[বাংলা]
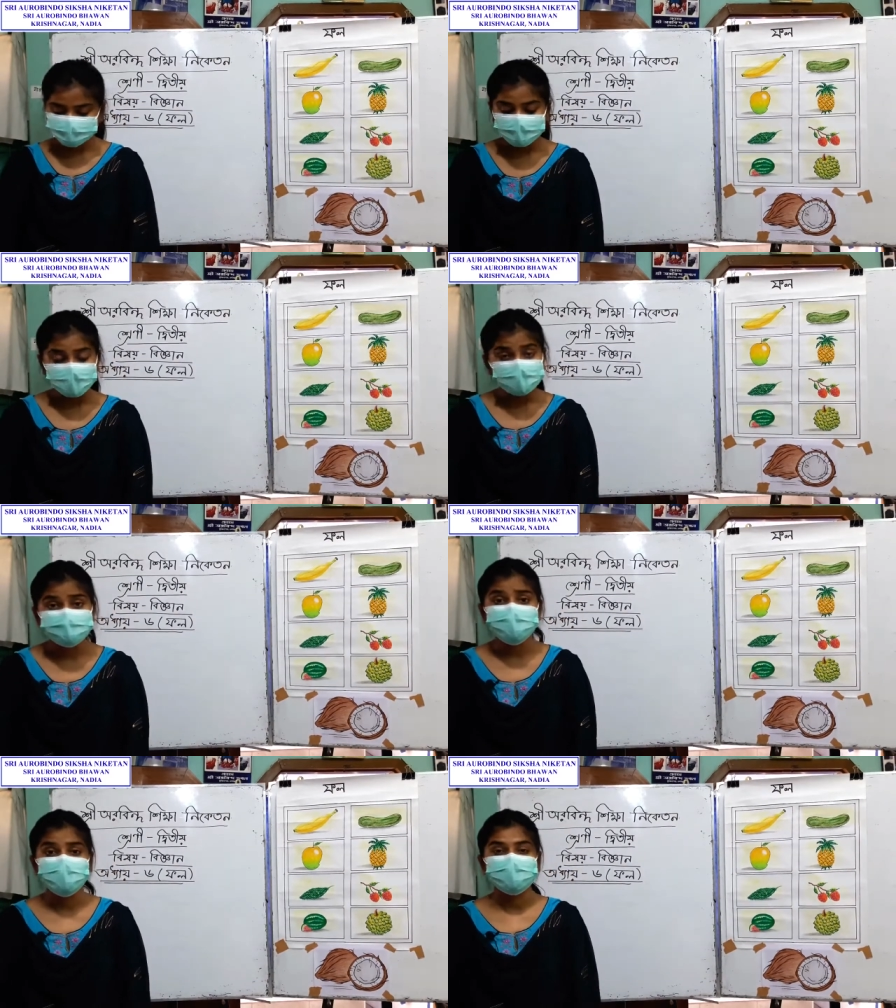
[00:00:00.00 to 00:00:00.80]
এই
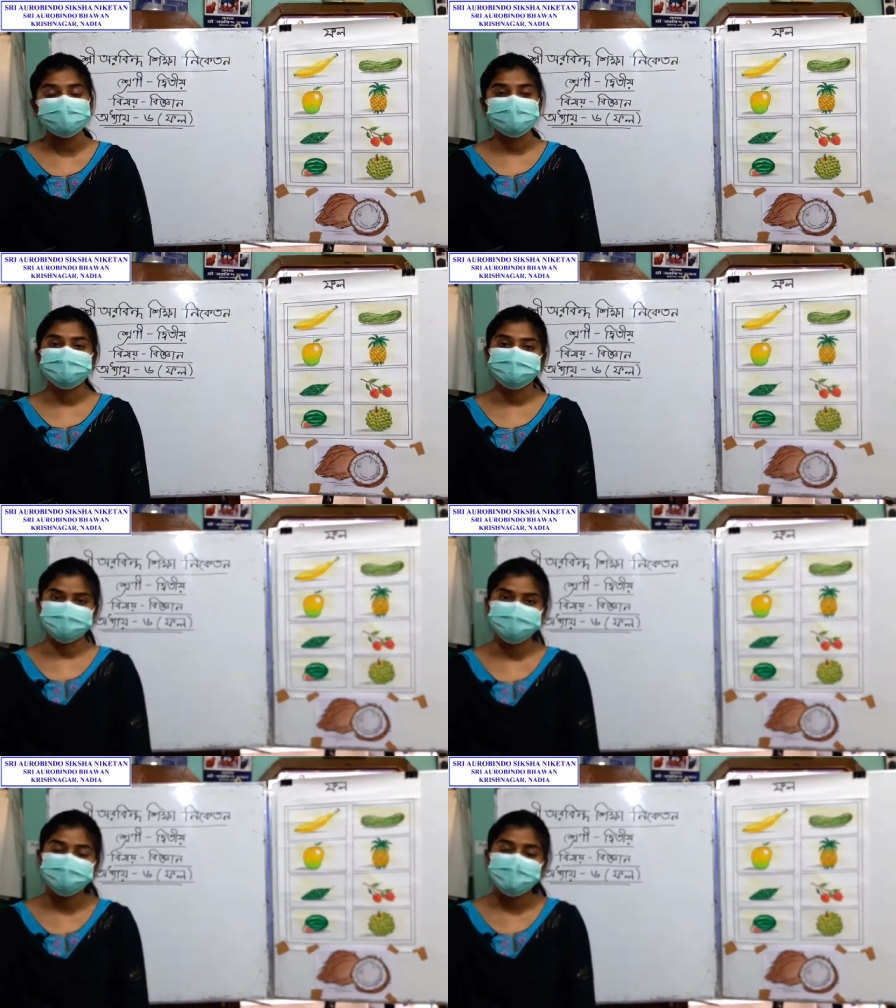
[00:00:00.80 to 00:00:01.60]
ফল কিন্তু
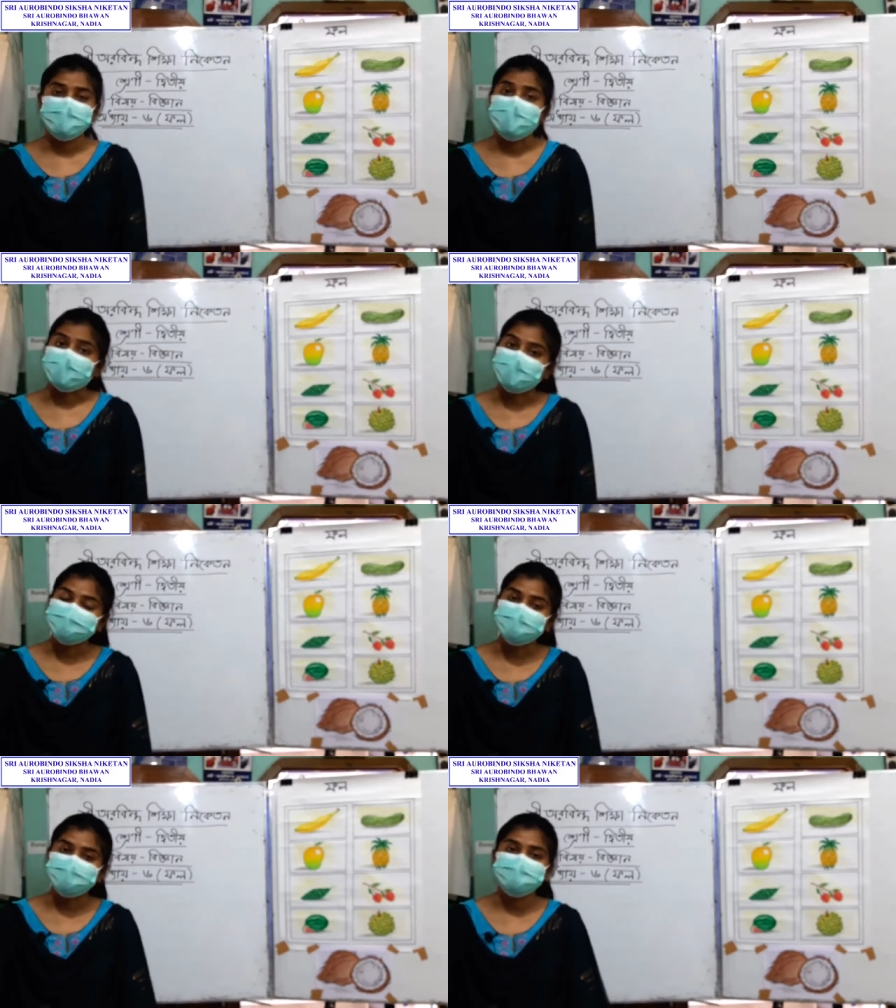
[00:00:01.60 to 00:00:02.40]
এক এক
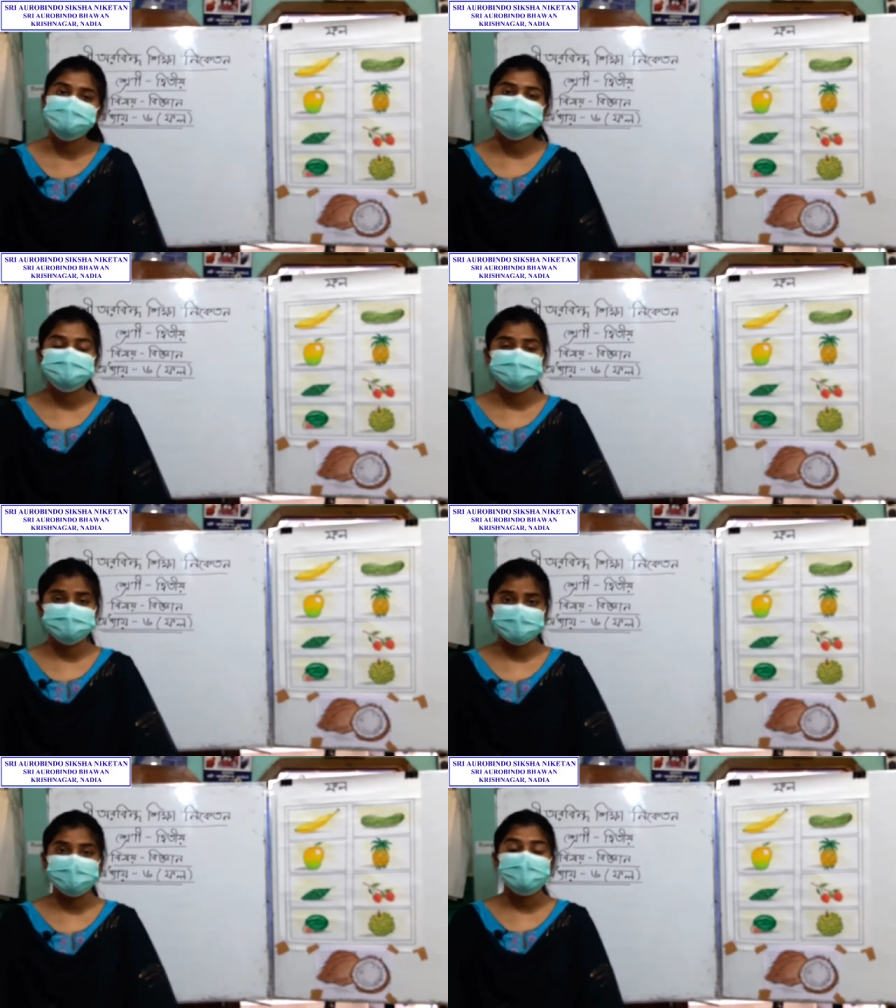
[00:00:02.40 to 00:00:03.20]
ধরনের সিজনে
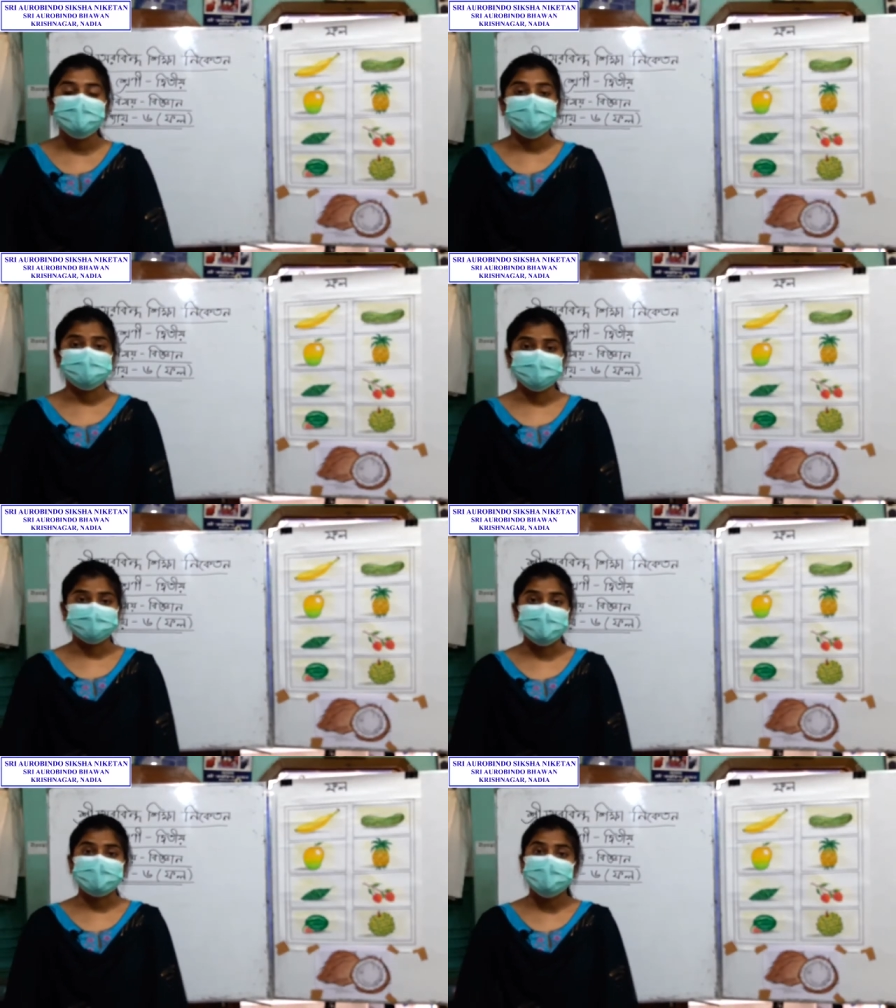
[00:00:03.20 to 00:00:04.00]
অর্থাৎ
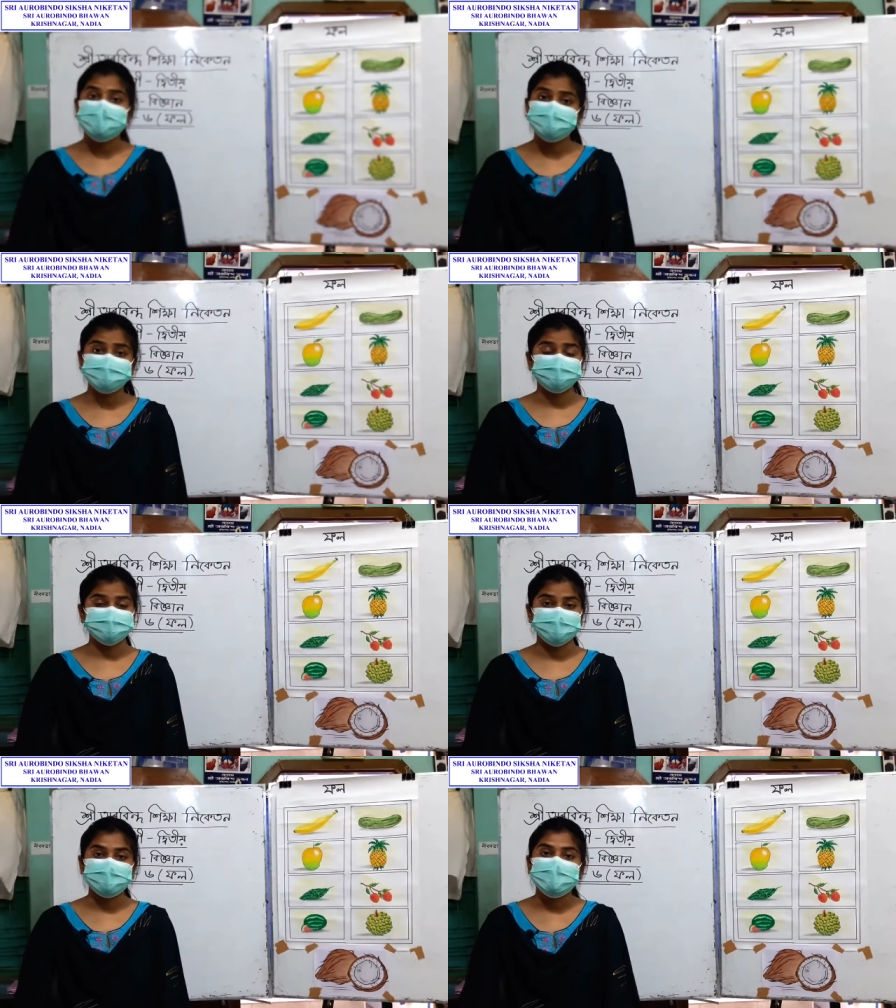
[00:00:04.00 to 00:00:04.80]
এক এক ঋতুতে
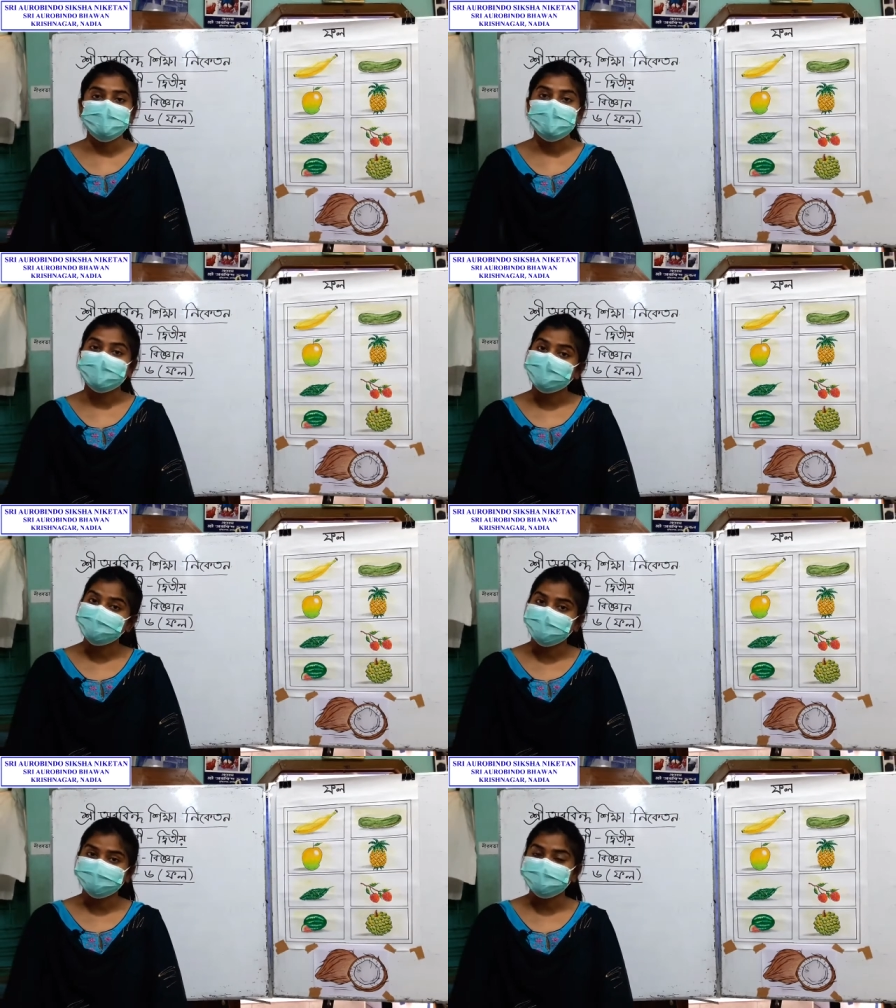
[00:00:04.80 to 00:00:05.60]
এক এক
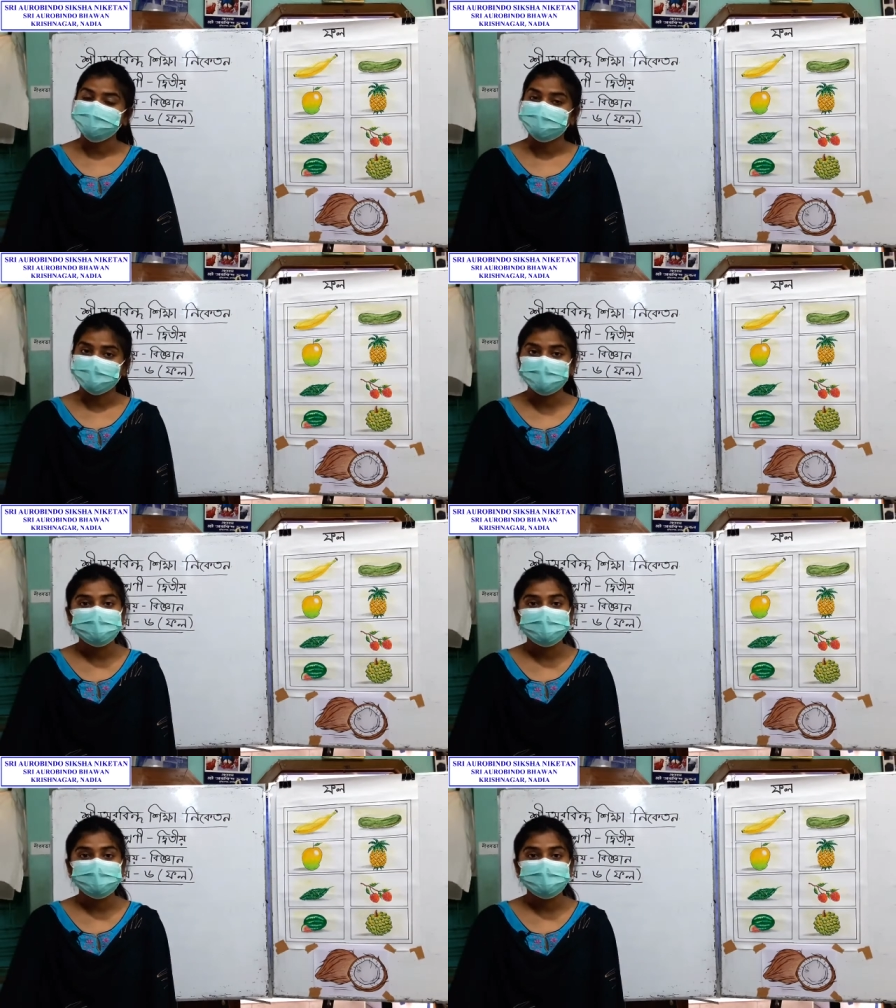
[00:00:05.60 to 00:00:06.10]
ধরনের ফল